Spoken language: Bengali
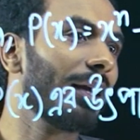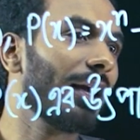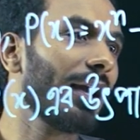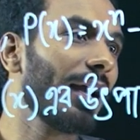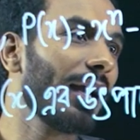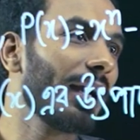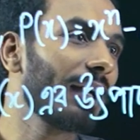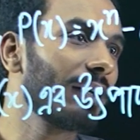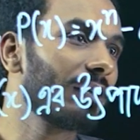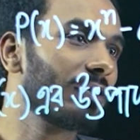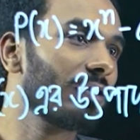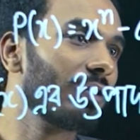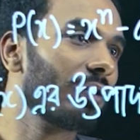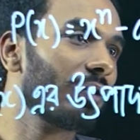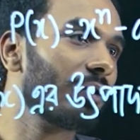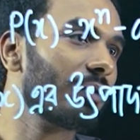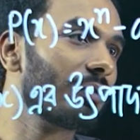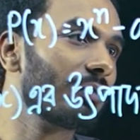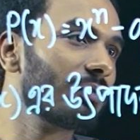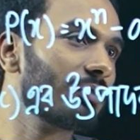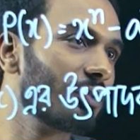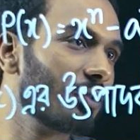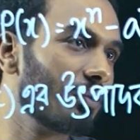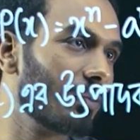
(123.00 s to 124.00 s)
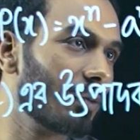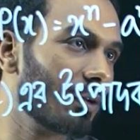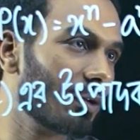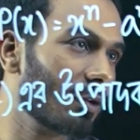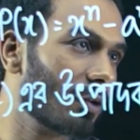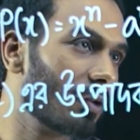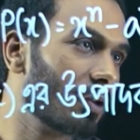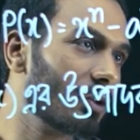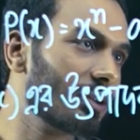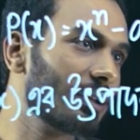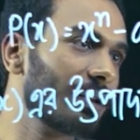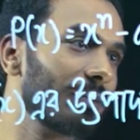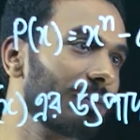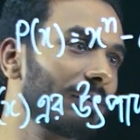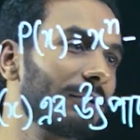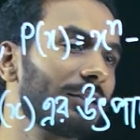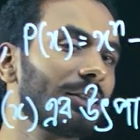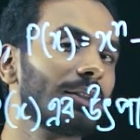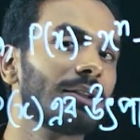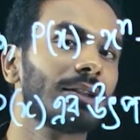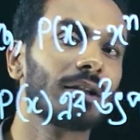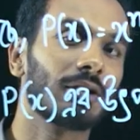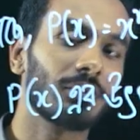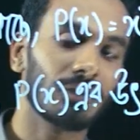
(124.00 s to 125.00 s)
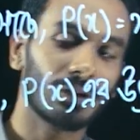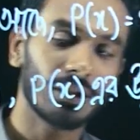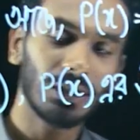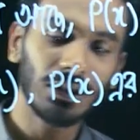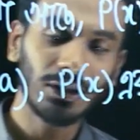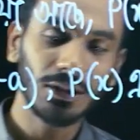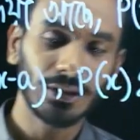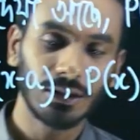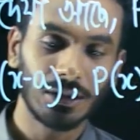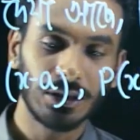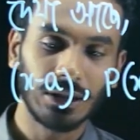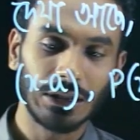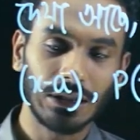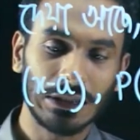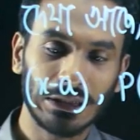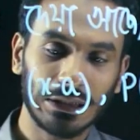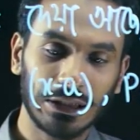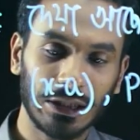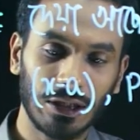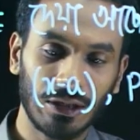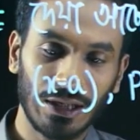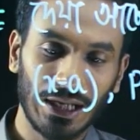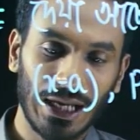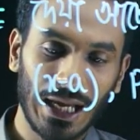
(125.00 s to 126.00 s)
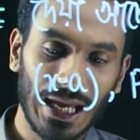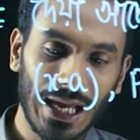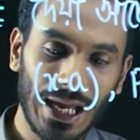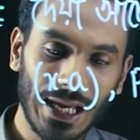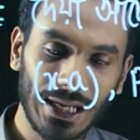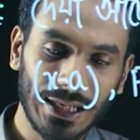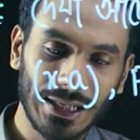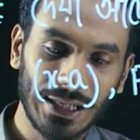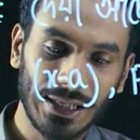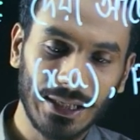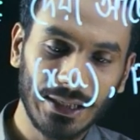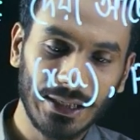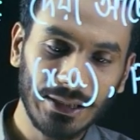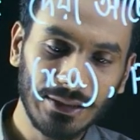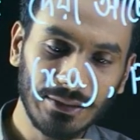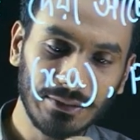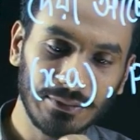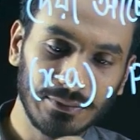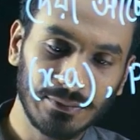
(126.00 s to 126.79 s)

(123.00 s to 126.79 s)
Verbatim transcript: আমি এক নং সমীকরণ হিসেবে চিন্তা করি তাহলে একে